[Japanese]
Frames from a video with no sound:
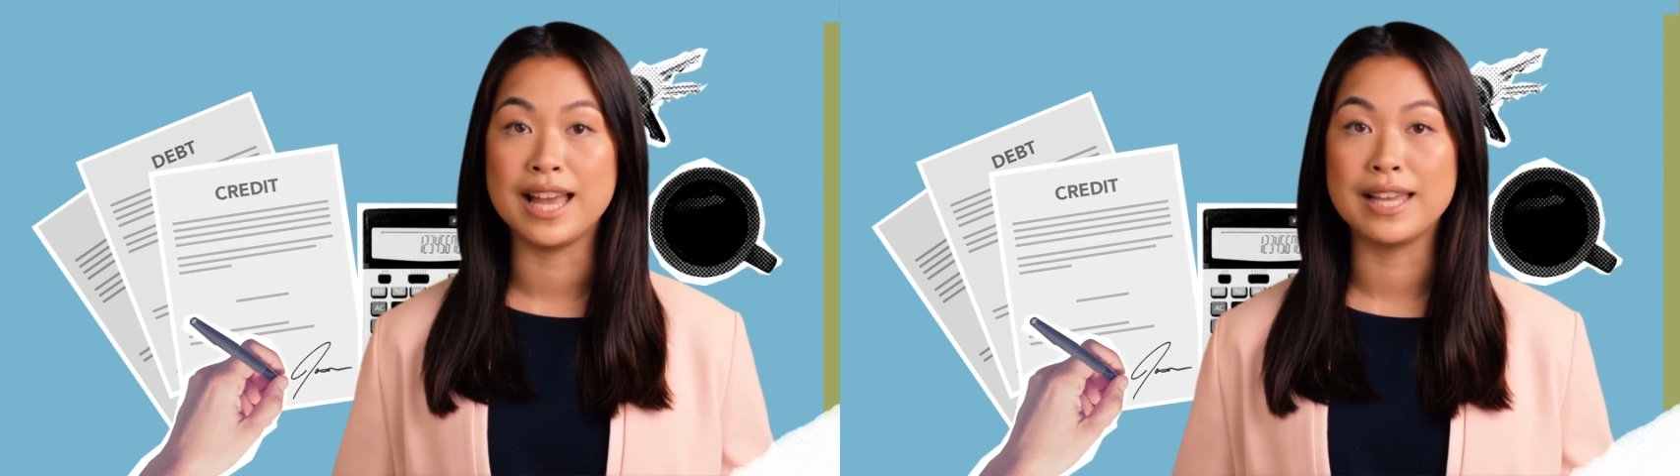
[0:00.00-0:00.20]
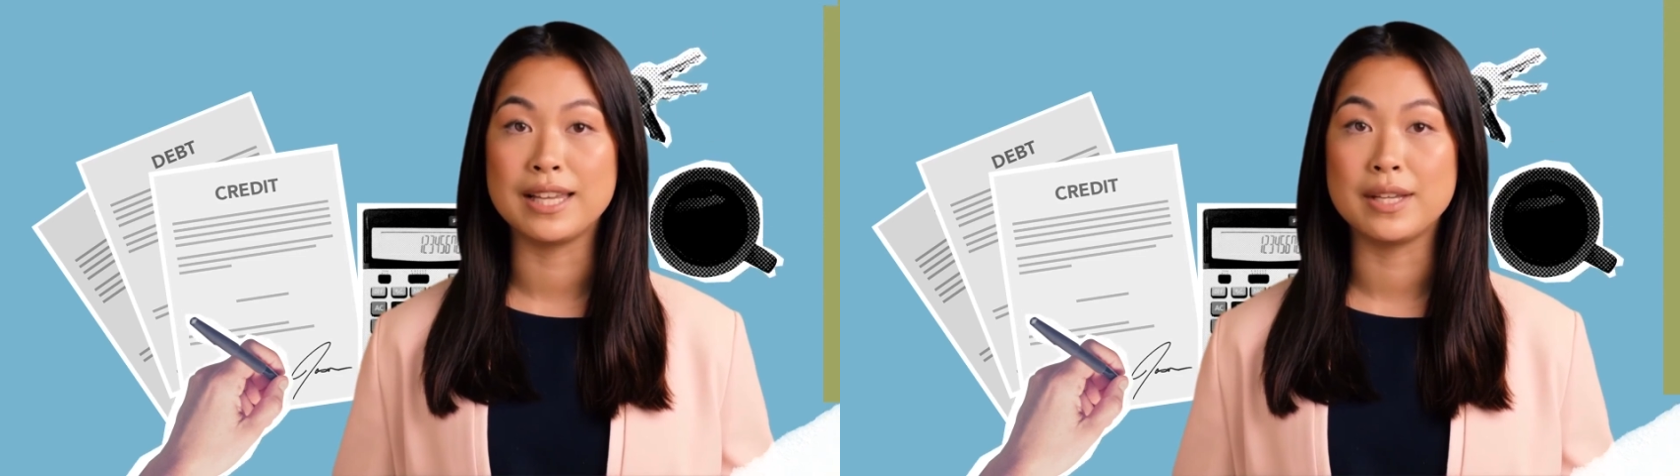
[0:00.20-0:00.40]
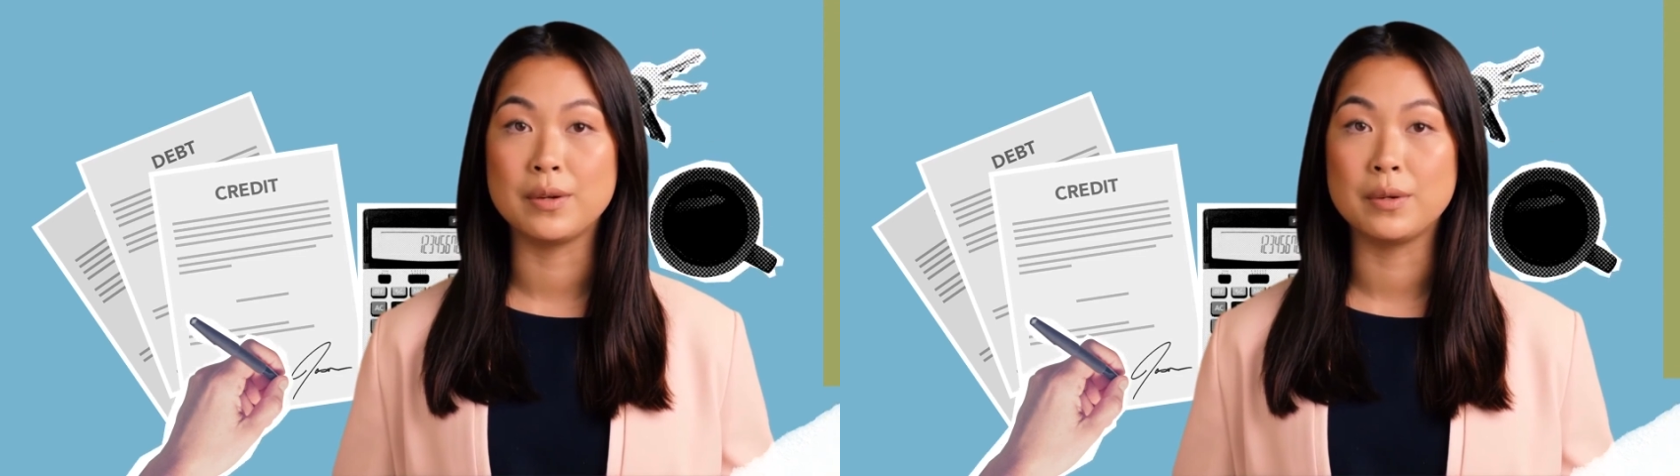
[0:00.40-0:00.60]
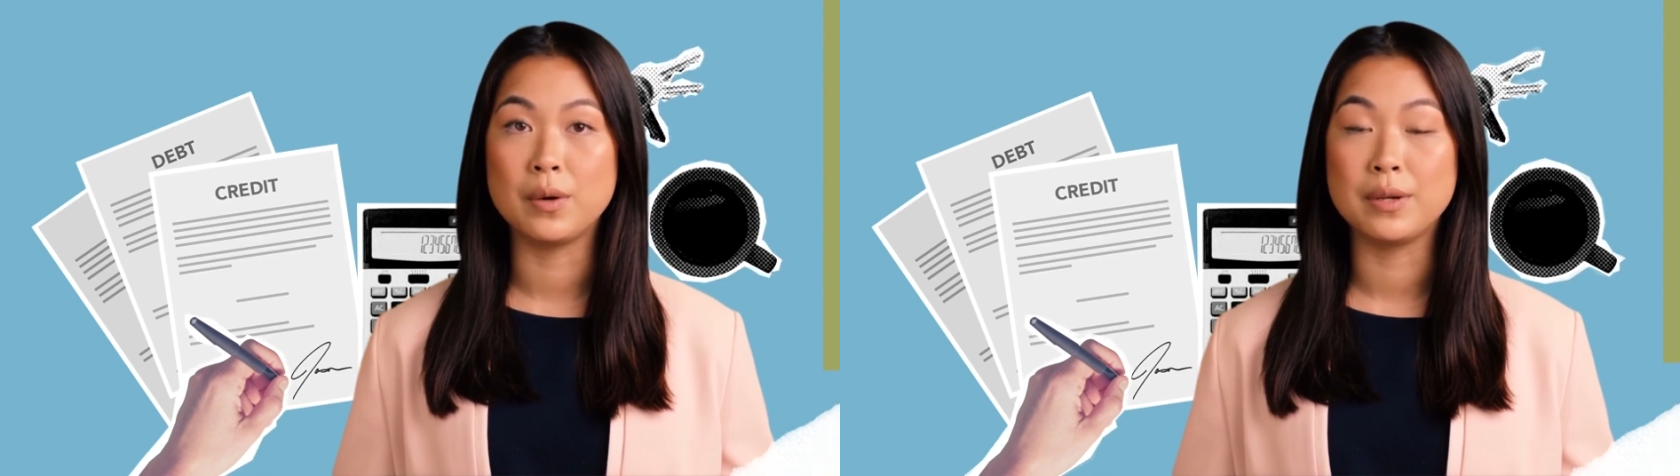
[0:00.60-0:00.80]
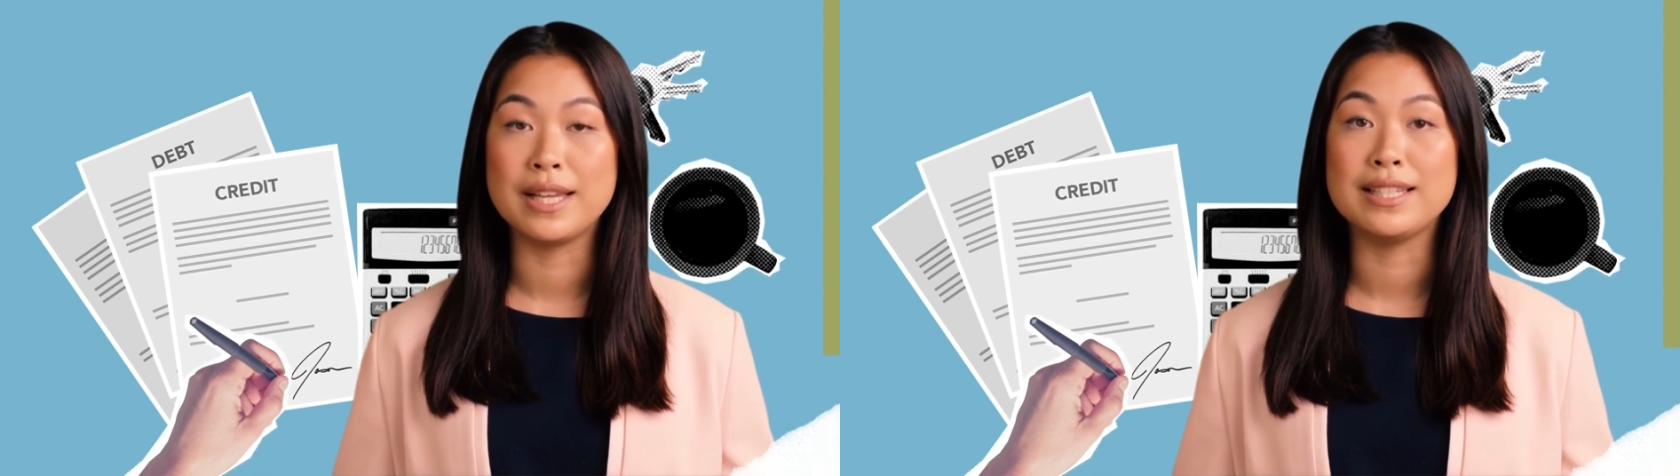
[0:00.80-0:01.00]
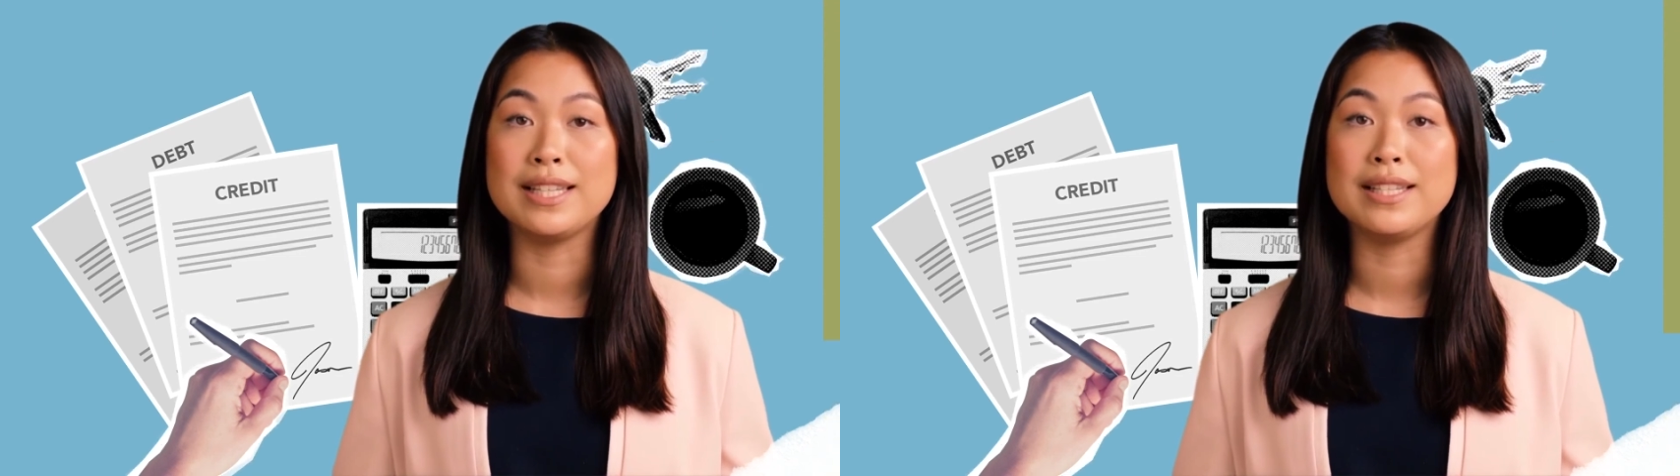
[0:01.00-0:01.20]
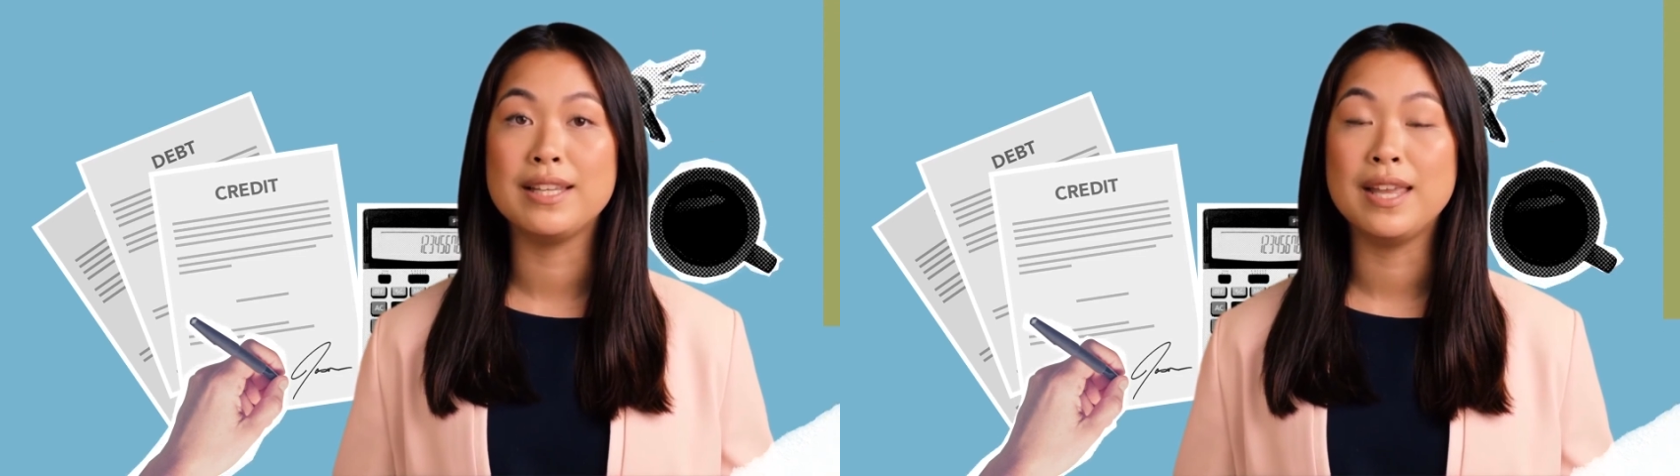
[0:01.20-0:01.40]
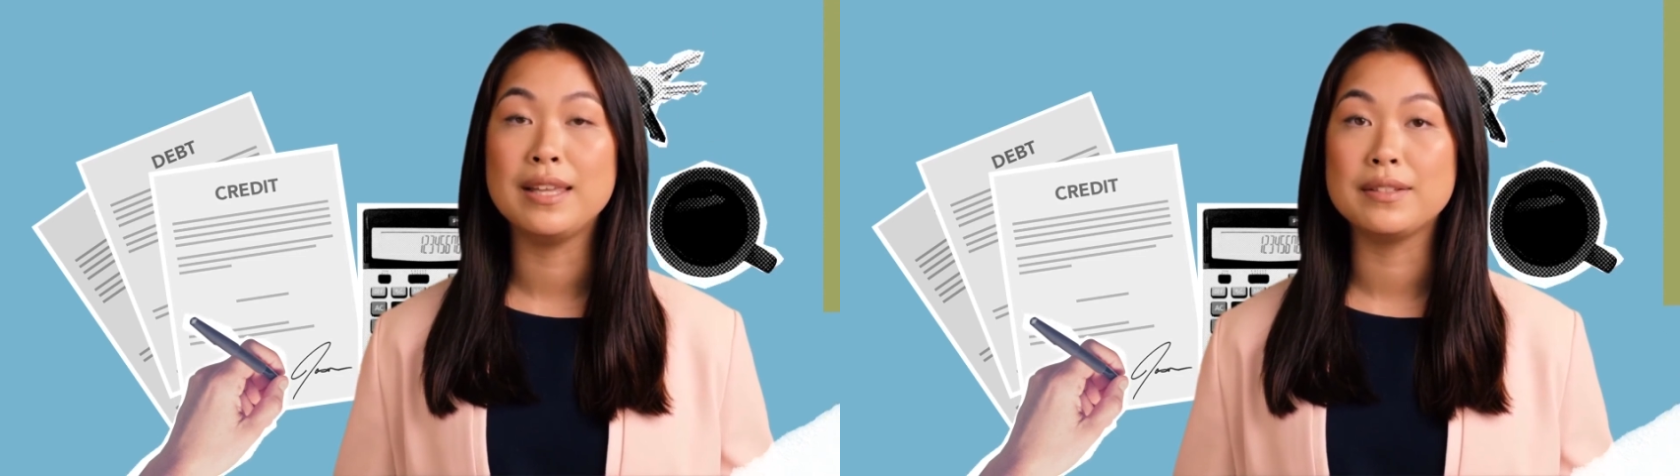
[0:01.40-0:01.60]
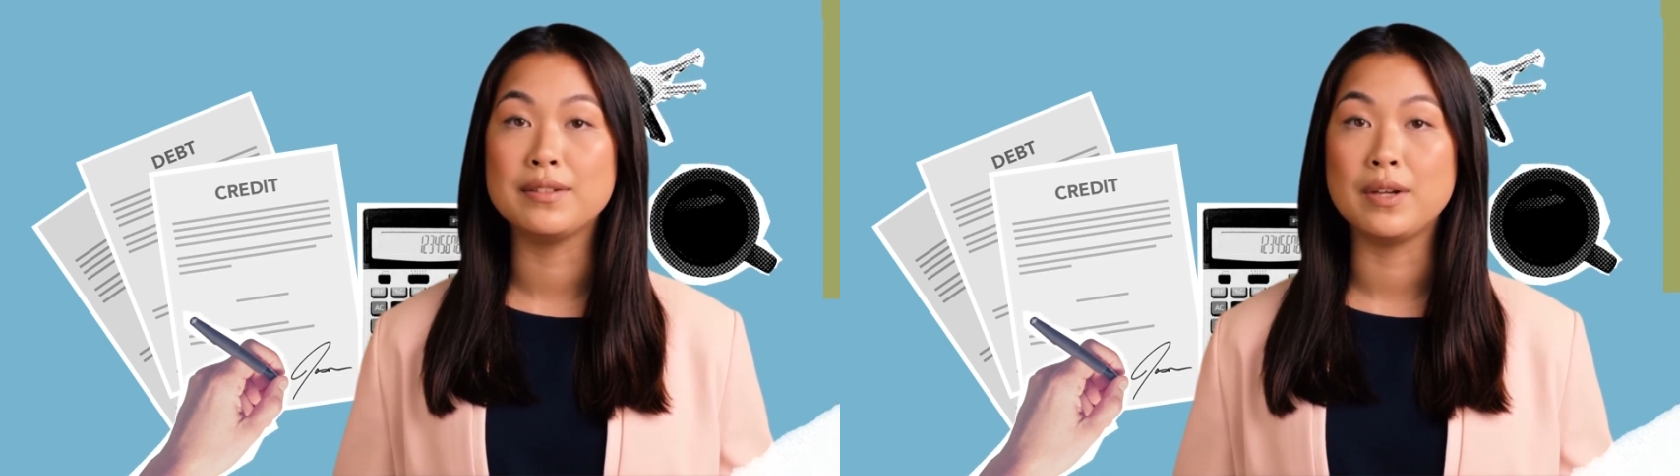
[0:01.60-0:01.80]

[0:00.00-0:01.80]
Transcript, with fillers: 払い方法については